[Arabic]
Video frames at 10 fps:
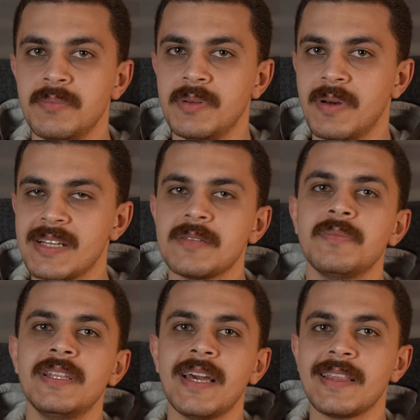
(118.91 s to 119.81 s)
بيبقى
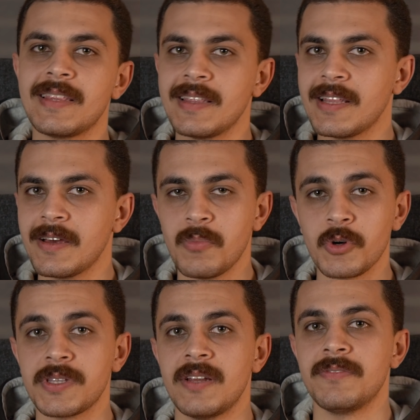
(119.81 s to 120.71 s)
لازم ليه انتنه
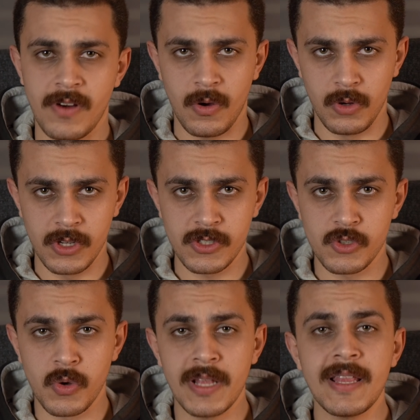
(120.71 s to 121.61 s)
مختلفه فخلاصه
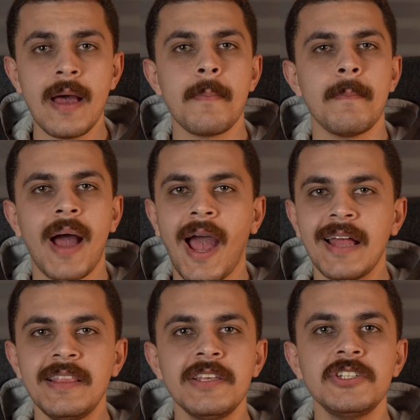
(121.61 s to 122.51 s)
السؤال ده
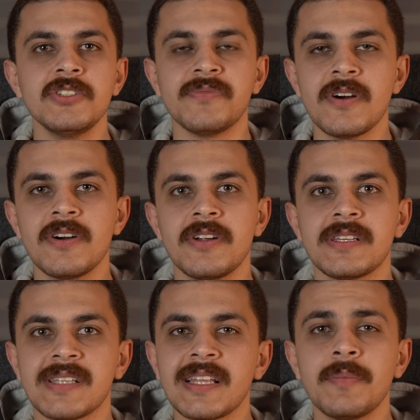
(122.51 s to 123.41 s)
محدش يفكر
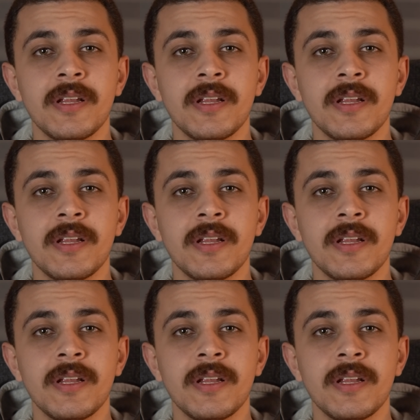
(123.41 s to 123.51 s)
يستخدم